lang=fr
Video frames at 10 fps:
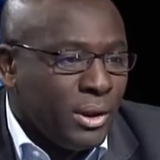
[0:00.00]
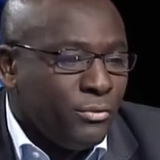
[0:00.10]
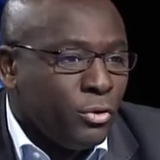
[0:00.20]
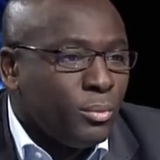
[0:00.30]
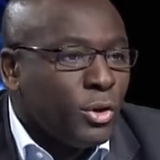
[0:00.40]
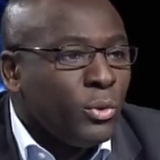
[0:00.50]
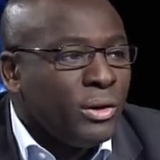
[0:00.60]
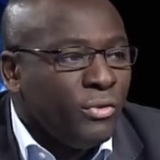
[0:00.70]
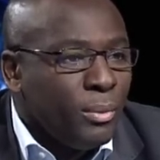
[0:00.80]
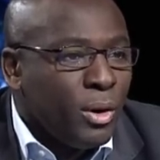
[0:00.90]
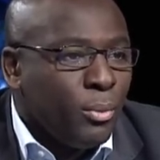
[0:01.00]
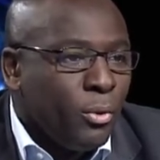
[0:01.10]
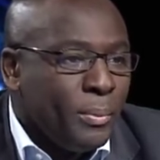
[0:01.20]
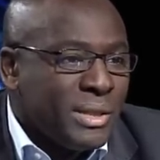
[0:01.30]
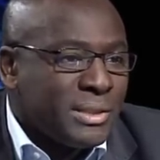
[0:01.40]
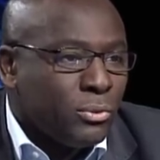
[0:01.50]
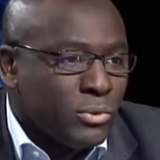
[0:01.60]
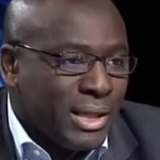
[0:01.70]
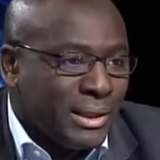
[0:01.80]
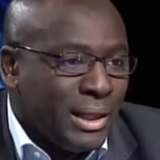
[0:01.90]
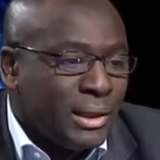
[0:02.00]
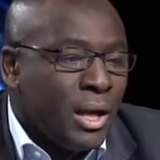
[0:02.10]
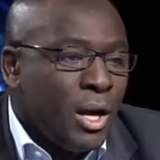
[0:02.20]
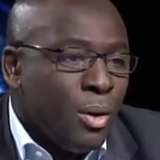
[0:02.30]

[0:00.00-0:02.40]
L'environnement doit être vraiment propice à nos athlètes